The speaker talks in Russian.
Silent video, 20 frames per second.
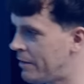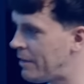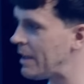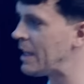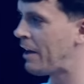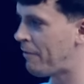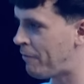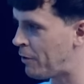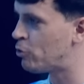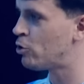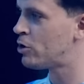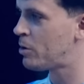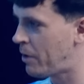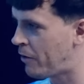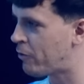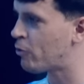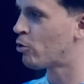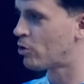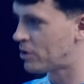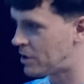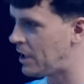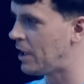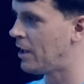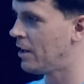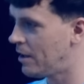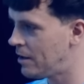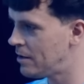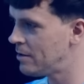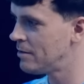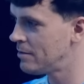давай я введу тебя в курс дела.
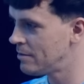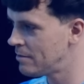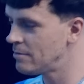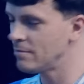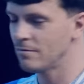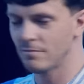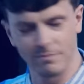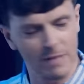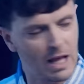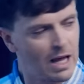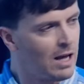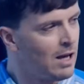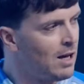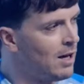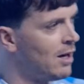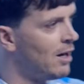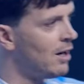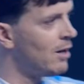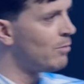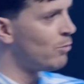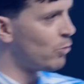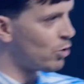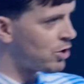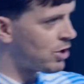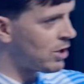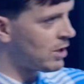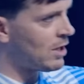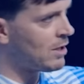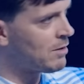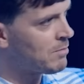Веди меня в курс дела.
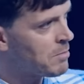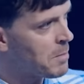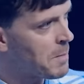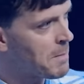Мужчина,